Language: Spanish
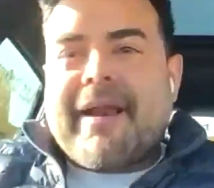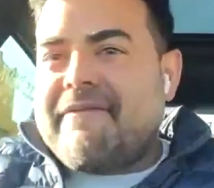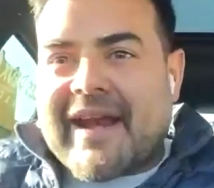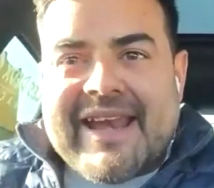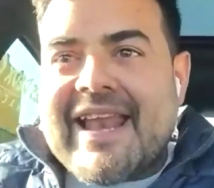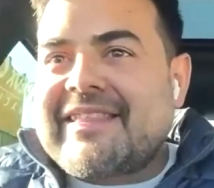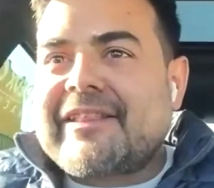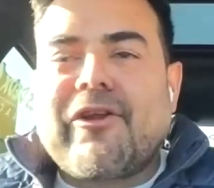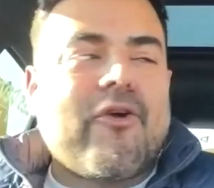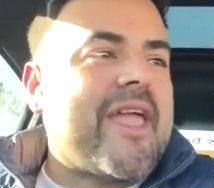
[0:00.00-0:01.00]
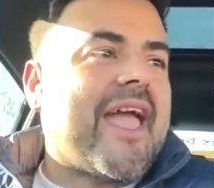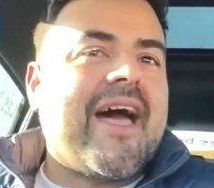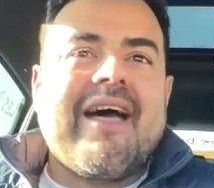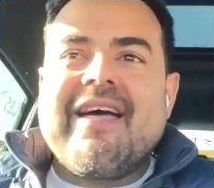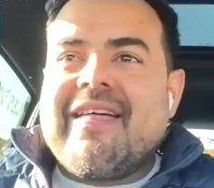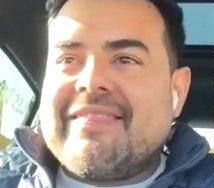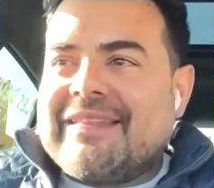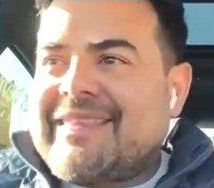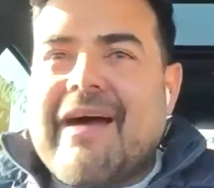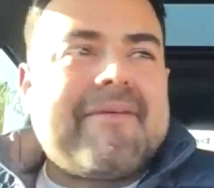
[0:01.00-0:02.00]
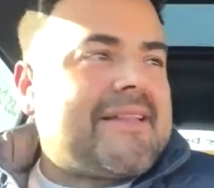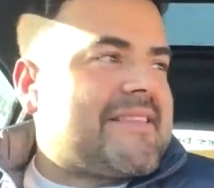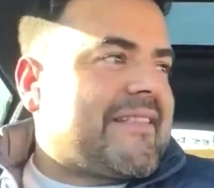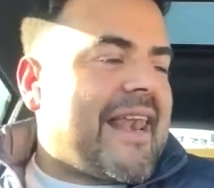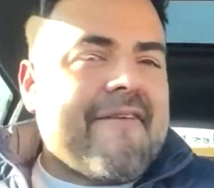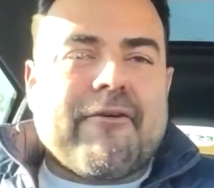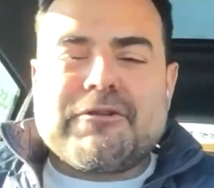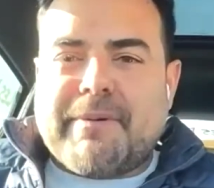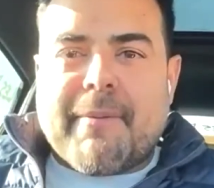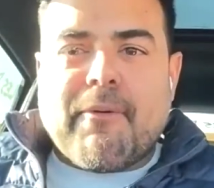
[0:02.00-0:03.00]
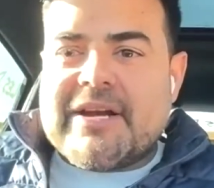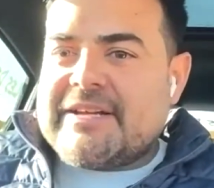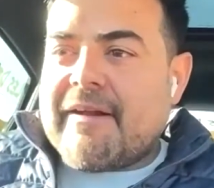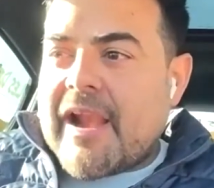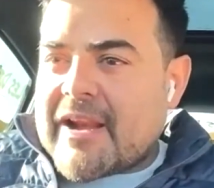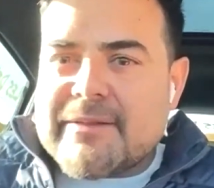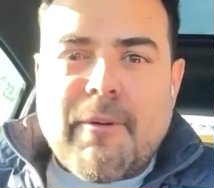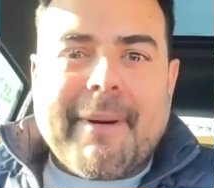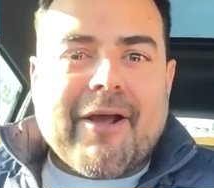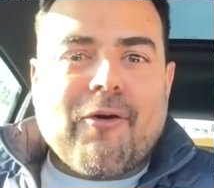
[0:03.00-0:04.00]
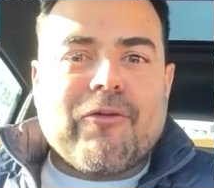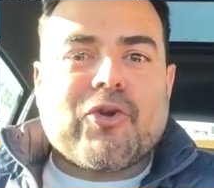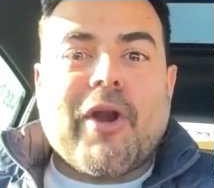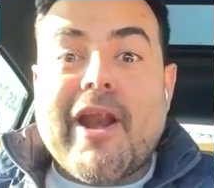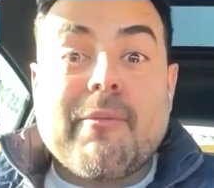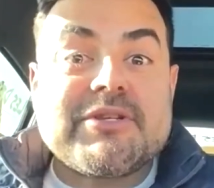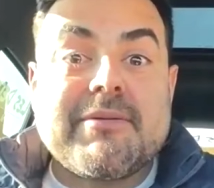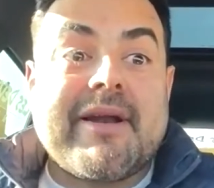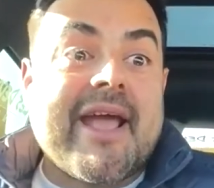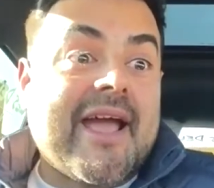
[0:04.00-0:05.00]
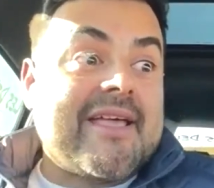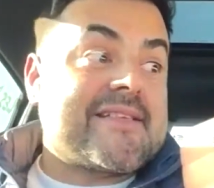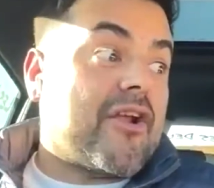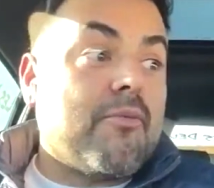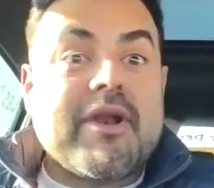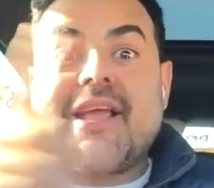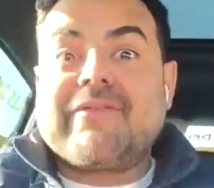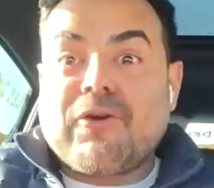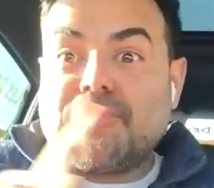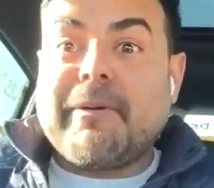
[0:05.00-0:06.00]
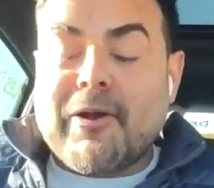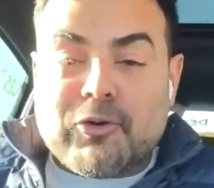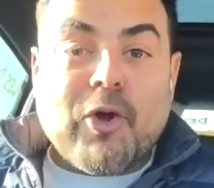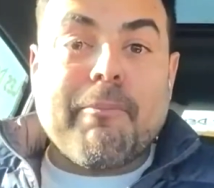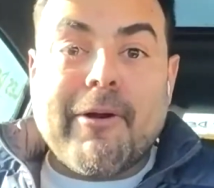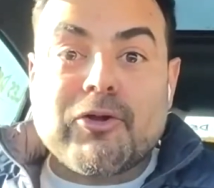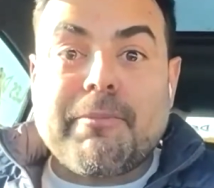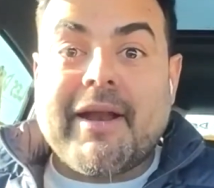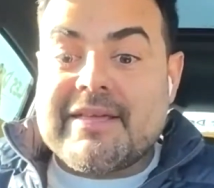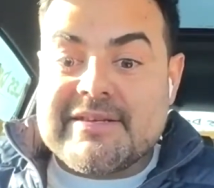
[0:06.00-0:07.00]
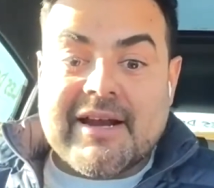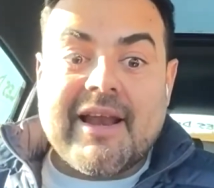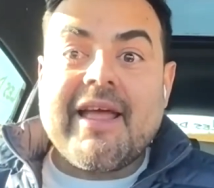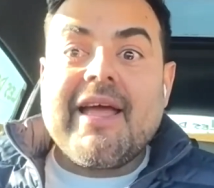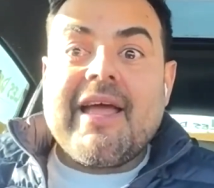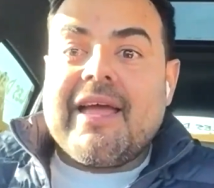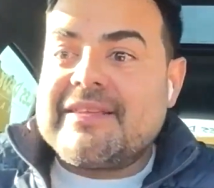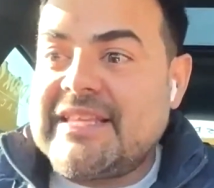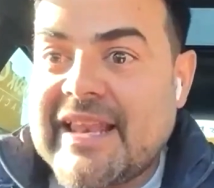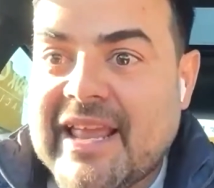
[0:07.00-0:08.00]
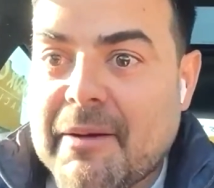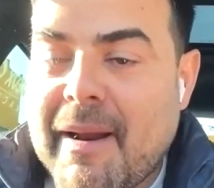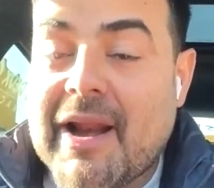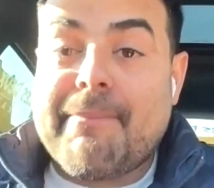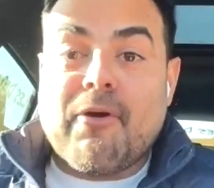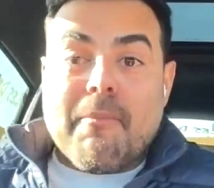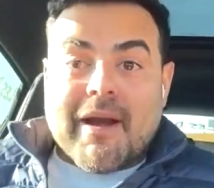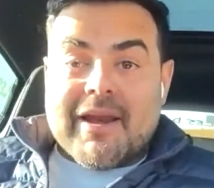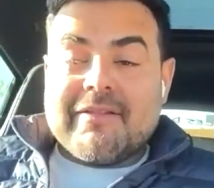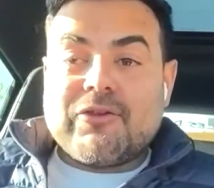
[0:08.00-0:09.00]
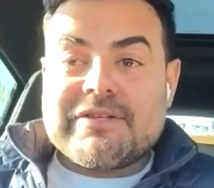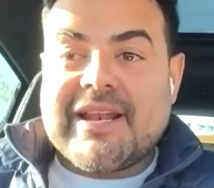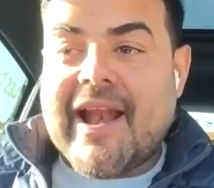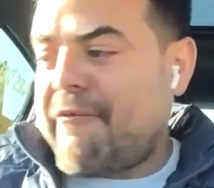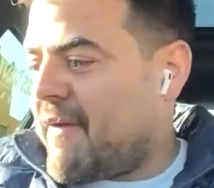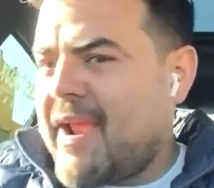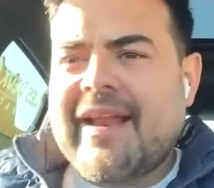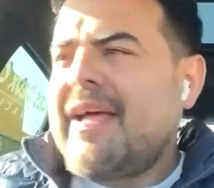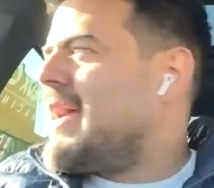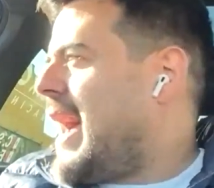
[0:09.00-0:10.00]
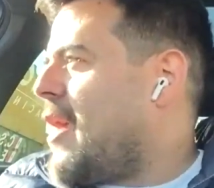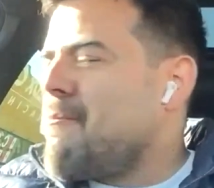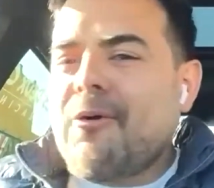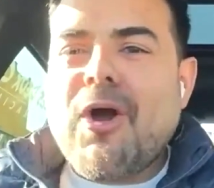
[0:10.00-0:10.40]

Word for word: parafernalia tecnológica de tablets y teléfonos para poder llevar el ritmo, para controlar cómo se maneja y estar comunicándonos piloto y copiloto para decirle si tiene que ir más rápido, más lento, acelerar, frenar. Hay un